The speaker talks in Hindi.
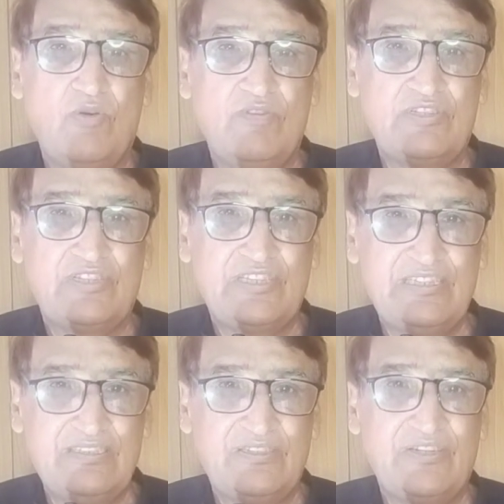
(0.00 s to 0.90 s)

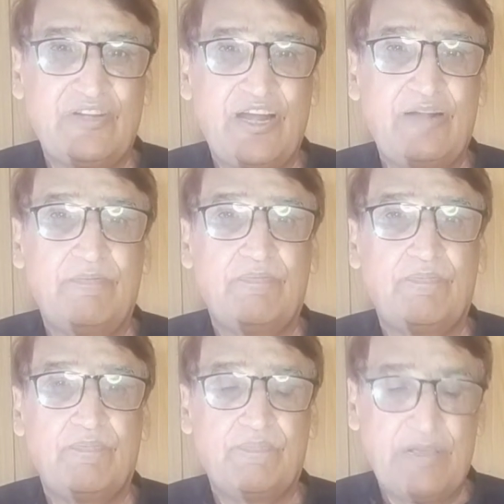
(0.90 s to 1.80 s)
ओवरसीज़ रिटायर्ड
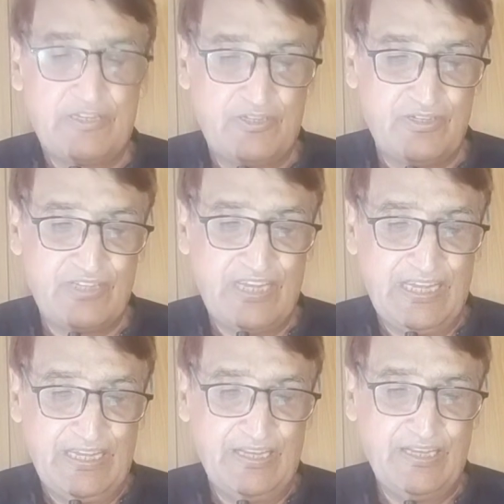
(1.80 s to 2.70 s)
पेंशनर्स
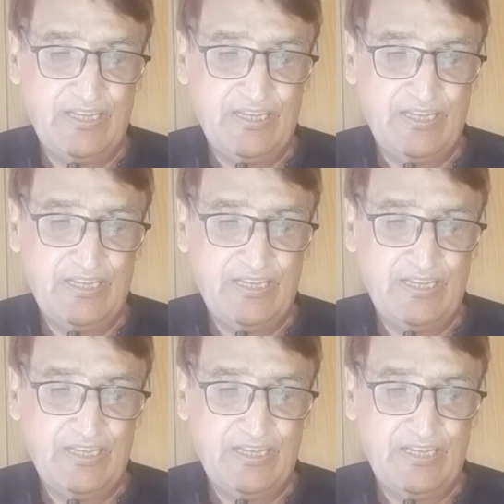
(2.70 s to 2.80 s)
हैं